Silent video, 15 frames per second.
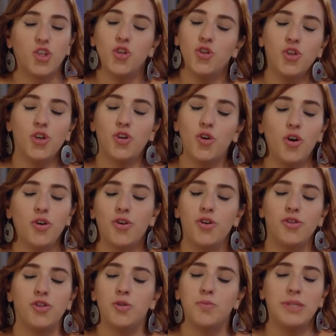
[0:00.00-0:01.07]
Günlük
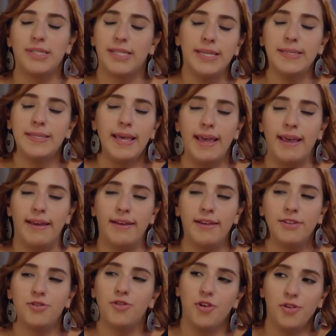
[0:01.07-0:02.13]
goygoyunuz bittiyse
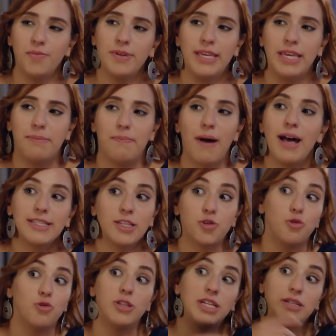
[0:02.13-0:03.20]
diyorum ki bazı
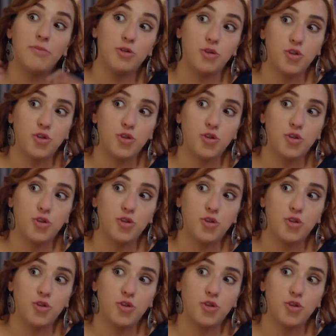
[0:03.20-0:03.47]
sorularım